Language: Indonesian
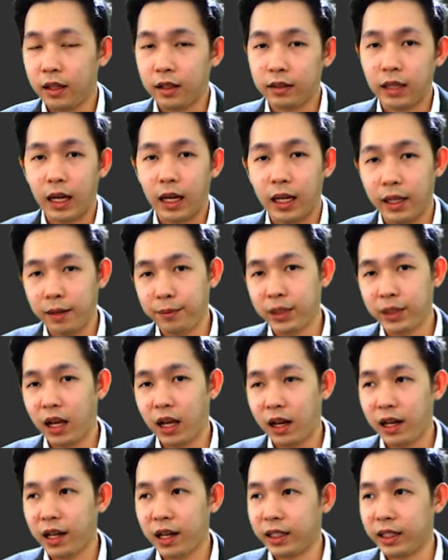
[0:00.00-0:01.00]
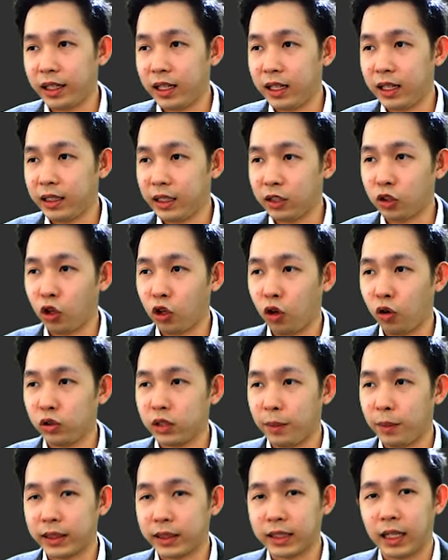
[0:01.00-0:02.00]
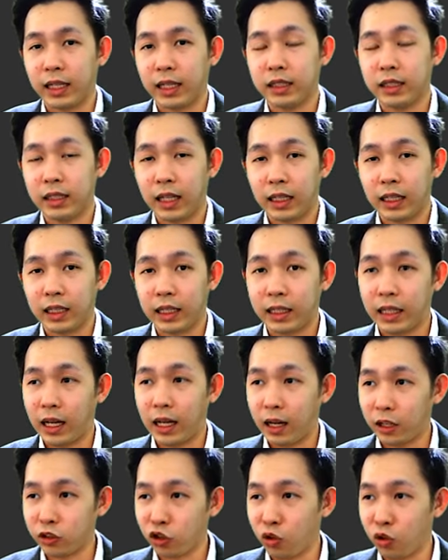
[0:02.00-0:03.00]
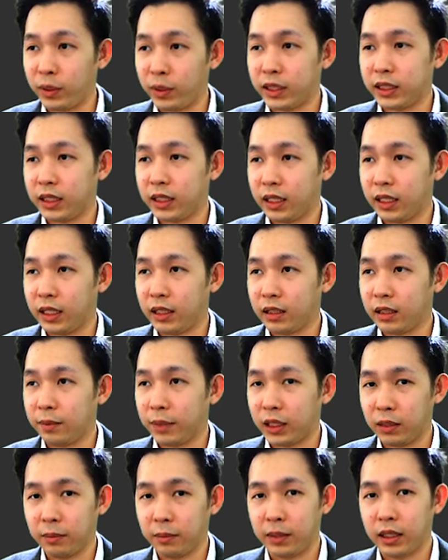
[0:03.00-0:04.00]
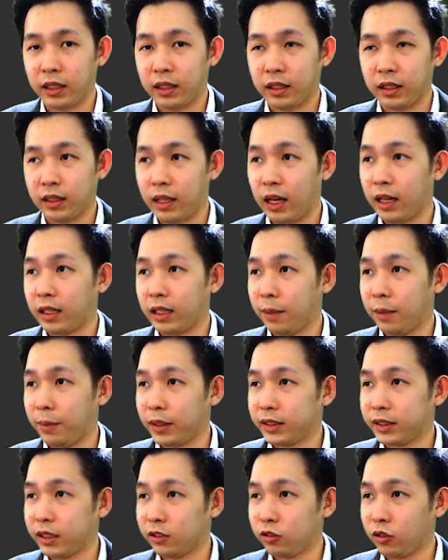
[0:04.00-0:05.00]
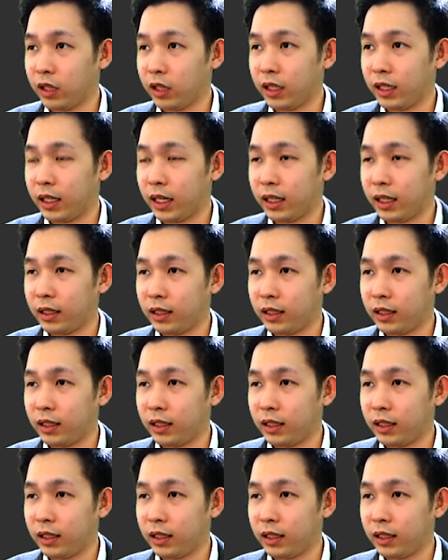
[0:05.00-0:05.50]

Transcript: Nah, yang menarik adalah di Toro sama sekali tidak dikenakan komisi, teman-teman. Nah, kenapa saya suka dengan